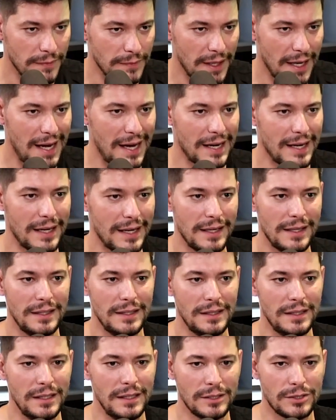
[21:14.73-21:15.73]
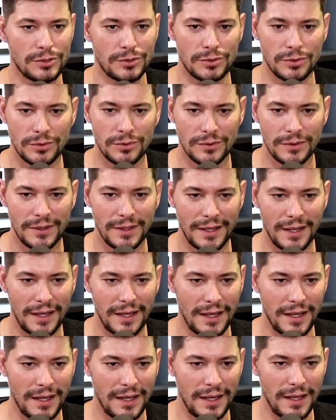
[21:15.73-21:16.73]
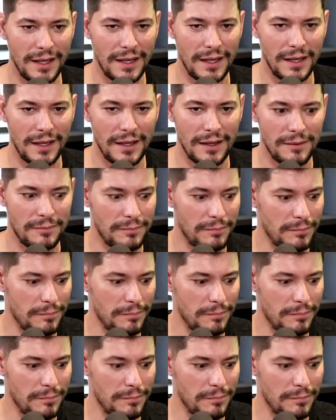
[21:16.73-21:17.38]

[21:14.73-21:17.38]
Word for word: Cara, hum. e isso é,